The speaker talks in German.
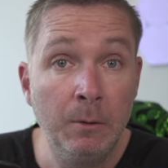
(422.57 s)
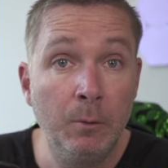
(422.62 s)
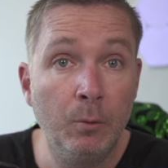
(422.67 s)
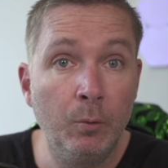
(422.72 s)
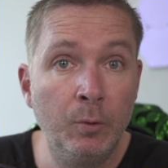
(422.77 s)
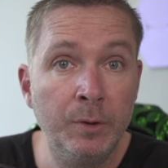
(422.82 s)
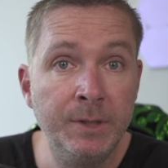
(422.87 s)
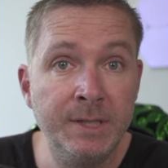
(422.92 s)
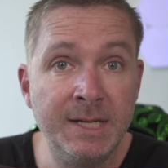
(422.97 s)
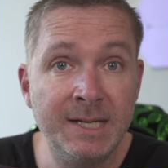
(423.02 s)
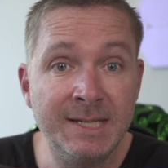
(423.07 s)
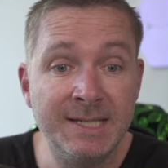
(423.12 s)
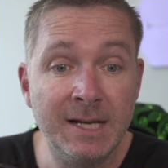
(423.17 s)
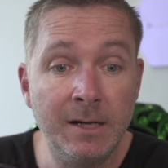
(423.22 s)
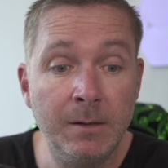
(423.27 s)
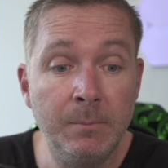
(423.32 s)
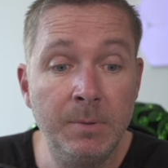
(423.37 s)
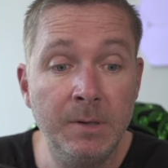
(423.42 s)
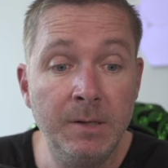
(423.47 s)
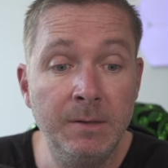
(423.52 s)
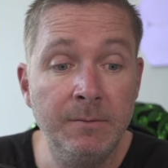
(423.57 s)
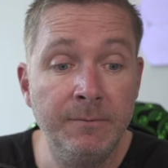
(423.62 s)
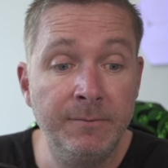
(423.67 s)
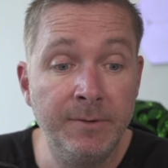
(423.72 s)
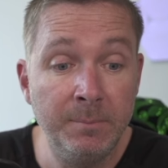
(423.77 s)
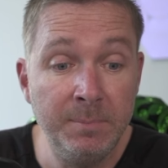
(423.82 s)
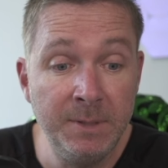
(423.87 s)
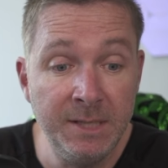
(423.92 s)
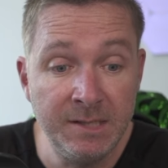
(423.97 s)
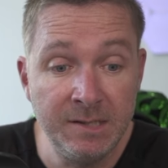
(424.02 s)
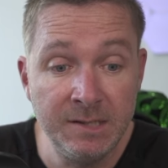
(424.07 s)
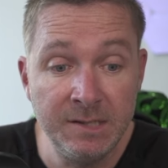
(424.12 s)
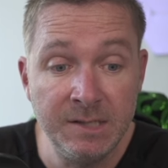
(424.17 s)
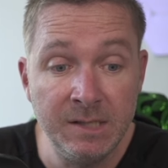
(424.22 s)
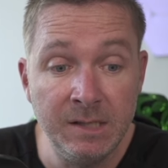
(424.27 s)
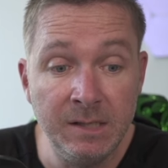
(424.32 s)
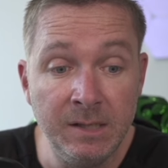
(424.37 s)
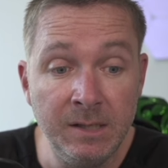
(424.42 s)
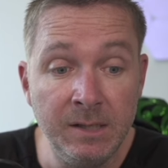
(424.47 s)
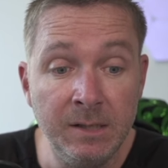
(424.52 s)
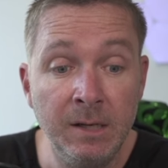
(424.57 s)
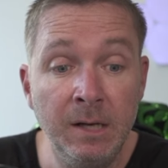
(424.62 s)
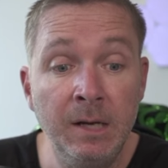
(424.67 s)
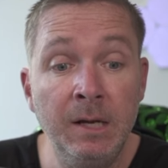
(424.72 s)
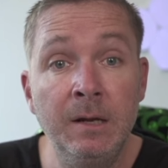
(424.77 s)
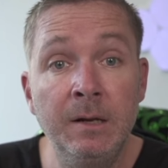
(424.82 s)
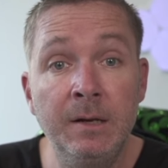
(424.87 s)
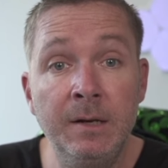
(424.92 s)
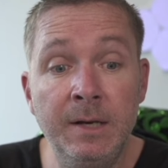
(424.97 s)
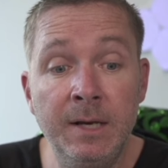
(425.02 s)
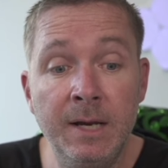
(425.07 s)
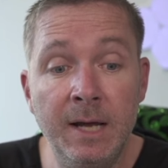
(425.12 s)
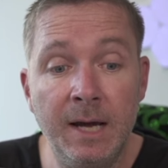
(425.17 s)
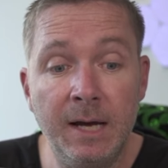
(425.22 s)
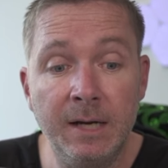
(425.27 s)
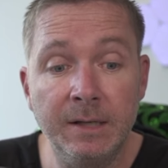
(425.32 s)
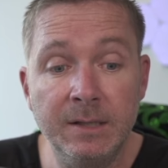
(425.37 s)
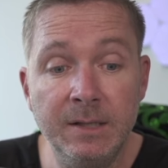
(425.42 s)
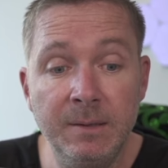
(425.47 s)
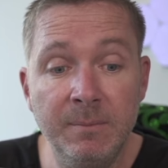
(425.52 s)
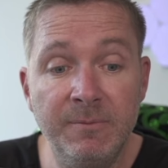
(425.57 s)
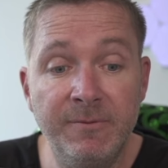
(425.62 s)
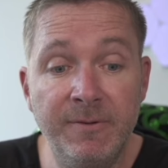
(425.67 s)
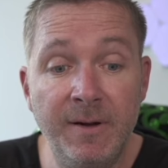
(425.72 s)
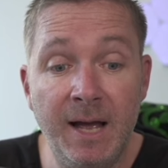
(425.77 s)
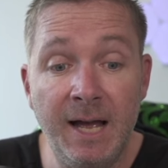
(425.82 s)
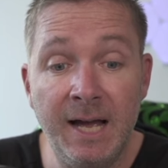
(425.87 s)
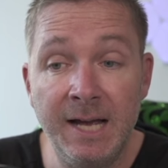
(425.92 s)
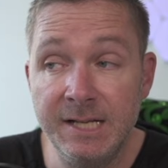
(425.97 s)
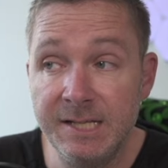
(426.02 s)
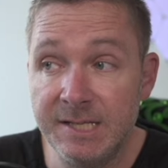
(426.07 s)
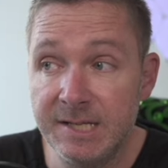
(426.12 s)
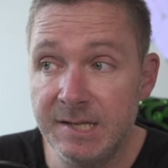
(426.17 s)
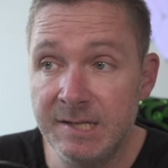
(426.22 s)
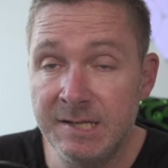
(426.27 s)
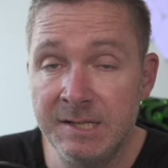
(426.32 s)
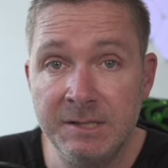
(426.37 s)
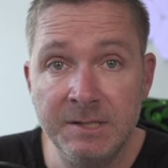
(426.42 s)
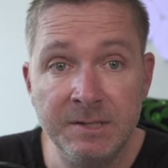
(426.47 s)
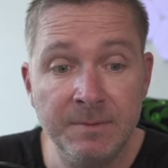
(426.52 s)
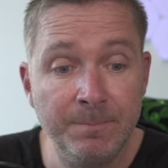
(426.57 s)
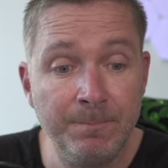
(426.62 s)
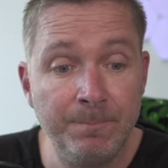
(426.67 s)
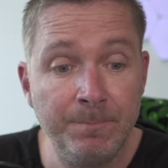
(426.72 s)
Und deshalb verbieten sie die nach dem Vereinsgesetz.